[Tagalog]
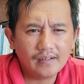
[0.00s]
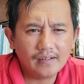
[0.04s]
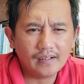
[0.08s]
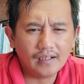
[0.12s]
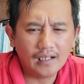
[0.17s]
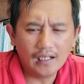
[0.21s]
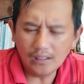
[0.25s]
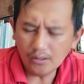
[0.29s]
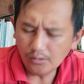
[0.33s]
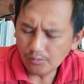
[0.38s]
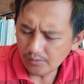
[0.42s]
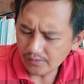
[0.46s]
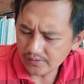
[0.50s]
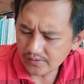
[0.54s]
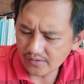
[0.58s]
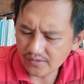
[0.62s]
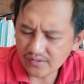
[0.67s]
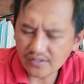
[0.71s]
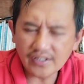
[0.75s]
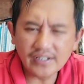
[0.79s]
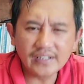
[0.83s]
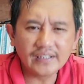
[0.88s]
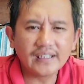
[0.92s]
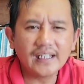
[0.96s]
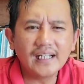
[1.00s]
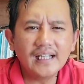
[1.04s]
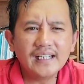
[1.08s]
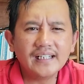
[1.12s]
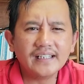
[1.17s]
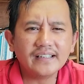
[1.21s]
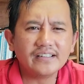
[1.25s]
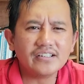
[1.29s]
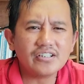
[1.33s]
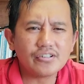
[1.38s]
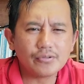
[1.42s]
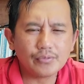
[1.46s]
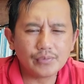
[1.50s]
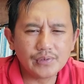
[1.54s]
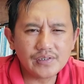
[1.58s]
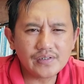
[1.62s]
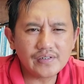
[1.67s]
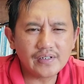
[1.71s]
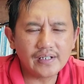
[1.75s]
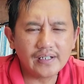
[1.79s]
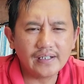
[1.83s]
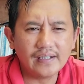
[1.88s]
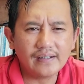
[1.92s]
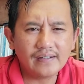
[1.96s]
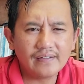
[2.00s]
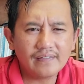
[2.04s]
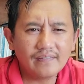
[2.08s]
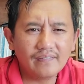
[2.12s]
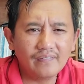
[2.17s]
Ako nga salsaritaan iti suicide.